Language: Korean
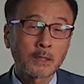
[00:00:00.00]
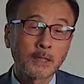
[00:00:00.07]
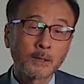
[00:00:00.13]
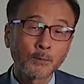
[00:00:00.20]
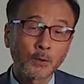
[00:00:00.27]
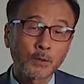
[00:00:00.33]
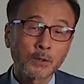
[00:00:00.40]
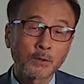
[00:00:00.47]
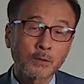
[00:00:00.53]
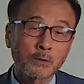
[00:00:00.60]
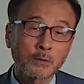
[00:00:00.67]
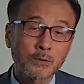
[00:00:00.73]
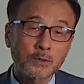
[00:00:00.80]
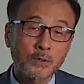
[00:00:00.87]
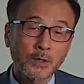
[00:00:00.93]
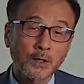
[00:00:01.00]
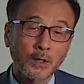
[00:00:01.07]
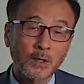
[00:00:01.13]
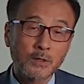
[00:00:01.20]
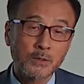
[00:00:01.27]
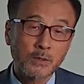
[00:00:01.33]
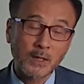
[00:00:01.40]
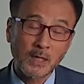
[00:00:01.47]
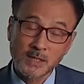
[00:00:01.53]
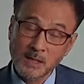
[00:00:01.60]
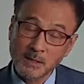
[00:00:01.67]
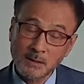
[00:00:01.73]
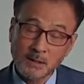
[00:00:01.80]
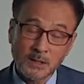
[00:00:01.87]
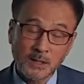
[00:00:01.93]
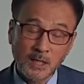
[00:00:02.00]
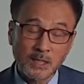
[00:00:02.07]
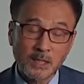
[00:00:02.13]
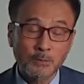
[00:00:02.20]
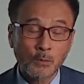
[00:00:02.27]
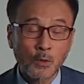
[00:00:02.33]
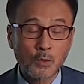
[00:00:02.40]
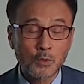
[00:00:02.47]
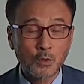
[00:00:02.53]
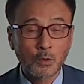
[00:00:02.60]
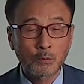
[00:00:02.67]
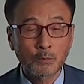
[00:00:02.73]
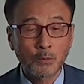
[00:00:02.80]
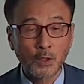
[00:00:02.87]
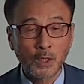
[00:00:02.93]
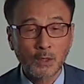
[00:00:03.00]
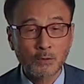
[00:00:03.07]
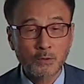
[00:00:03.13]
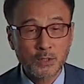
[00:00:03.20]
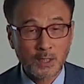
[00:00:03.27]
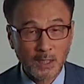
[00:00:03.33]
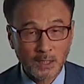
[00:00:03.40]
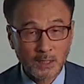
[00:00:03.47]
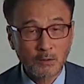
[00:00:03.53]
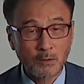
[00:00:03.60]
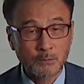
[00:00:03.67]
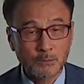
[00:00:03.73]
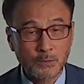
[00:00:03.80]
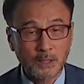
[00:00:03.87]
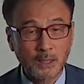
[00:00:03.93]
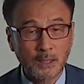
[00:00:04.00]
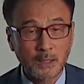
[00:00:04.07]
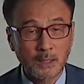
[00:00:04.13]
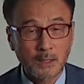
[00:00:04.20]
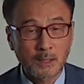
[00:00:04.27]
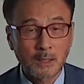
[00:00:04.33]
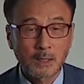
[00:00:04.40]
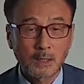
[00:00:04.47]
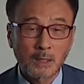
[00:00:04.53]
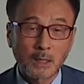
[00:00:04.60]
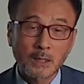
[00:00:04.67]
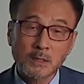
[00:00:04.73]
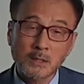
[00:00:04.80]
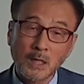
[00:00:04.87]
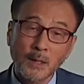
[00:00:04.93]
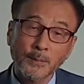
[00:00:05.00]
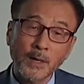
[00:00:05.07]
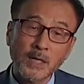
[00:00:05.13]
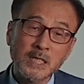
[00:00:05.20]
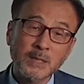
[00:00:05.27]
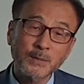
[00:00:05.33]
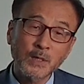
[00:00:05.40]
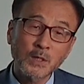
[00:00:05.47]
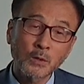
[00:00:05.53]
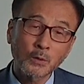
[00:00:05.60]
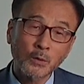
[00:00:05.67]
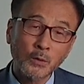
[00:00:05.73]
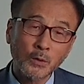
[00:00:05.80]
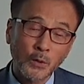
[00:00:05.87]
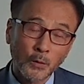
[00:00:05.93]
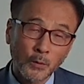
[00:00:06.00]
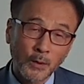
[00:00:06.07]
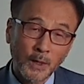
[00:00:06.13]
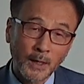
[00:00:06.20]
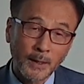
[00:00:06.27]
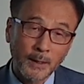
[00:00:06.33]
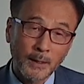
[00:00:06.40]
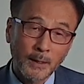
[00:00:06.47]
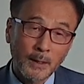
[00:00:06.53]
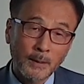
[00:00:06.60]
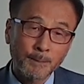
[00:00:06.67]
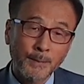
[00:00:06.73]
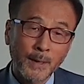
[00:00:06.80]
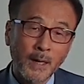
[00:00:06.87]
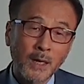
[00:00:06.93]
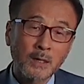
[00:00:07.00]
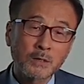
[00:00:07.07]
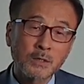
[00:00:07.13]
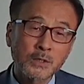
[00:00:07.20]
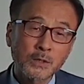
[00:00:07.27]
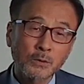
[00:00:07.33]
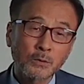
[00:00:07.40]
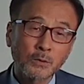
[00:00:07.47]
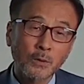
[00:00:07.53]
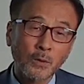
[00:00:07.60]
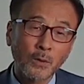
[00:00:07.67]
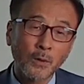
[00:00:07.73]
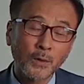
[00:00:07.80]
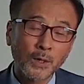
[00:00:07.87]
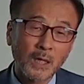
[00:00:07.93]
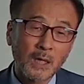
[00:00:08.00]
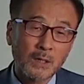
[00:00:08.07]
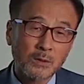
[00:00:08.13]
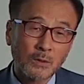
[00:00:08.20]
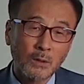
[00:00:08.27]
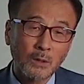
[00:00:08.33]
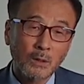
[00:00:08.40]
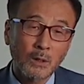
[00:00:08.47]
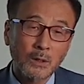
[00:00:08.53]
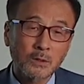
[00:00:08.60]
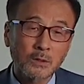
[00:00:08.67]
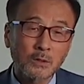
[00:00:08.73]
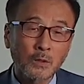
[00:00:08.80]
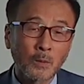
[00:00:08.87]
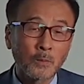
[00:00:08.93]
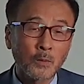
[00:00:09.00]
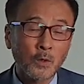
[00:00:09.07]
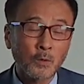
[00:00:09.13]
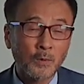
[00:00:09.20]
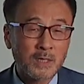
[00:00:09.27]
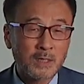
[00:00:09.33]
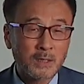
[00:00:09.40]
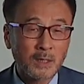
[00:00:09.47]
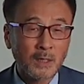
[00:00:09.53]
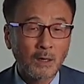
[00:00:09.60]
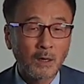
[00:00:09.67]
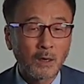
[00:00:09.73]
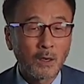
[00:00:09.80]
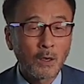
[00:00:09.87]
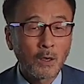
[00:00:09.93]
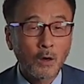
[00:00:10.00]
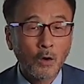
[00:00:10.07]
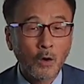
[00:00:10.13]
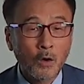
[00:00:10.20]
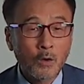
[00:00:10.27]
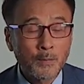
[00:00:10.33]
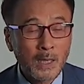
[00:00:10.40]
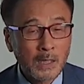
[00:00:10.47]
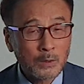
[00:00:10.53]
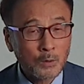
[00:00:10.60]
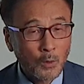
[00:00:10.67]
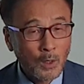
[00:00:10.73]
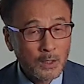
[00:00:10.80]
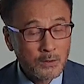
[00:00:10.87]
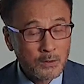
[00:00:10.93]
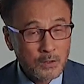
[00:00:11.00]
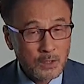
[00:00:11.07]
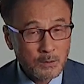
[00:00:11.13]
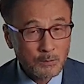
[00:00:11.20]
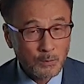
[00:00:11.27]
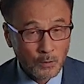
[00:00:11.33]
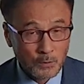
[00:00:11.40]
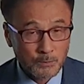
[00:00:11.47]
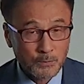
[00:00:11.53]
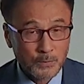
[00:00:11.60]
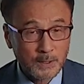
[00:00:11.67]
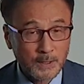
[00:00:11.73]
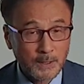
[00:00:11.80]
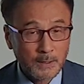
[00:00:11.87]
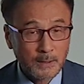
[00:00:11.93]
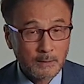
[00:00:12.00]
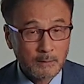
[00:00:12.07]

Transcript: 일본인들은 세계에서 가장 큰 단일 목적 건물이라고 자랑을 합니다. 제가 82년도 겨울에 배낭을 지고 거기 가서 그 건물을 봤을 때 얼마나 놀랐는지 모릅니다.